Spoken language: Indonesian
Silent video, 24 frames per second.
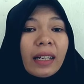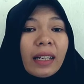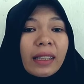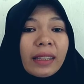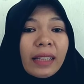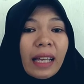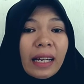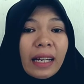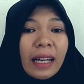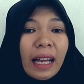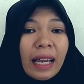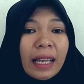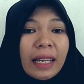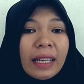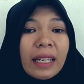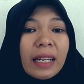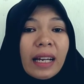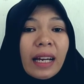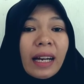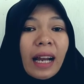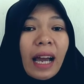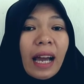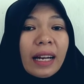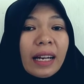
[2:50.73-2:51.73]
ditandai
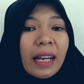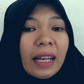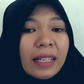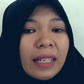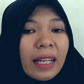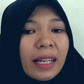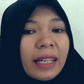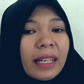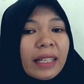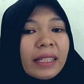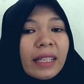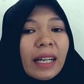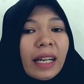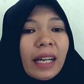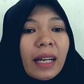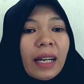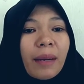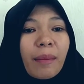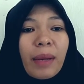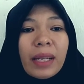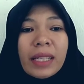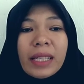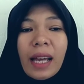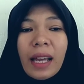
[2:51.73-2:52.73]
dengan adanya
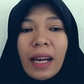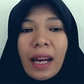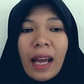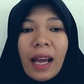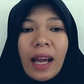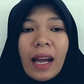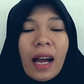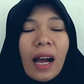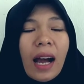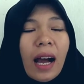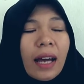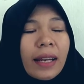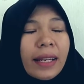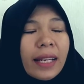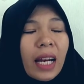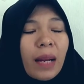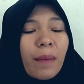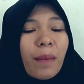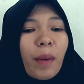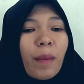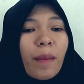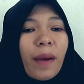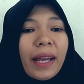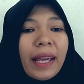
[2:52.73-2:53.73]
desakan masalah
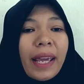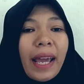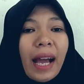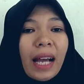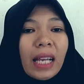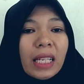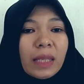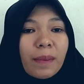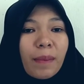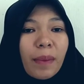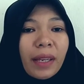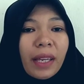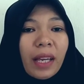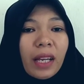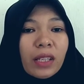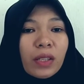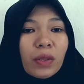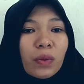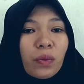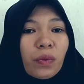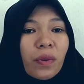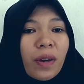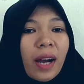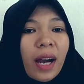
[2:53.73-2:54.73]
dalam berbagai aspek yang
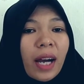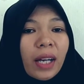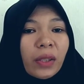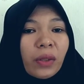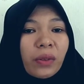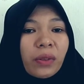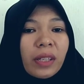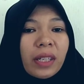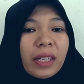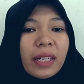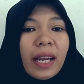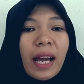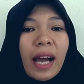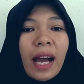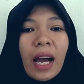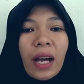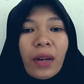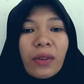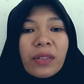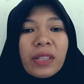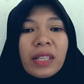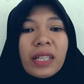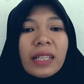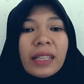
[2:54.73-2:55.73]
suka atau tidak
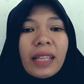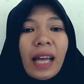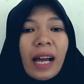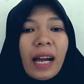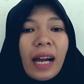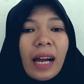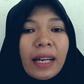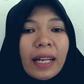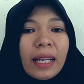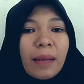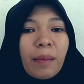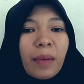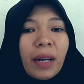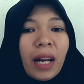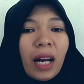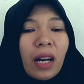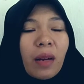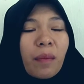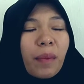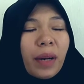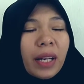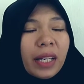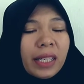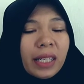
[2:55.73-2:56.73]
harus ditangani
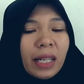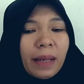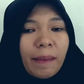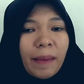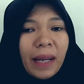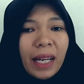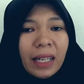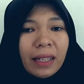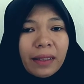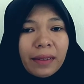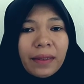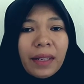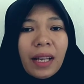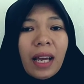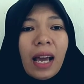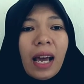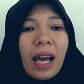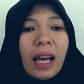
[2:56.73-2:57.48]
melalui perencanaan.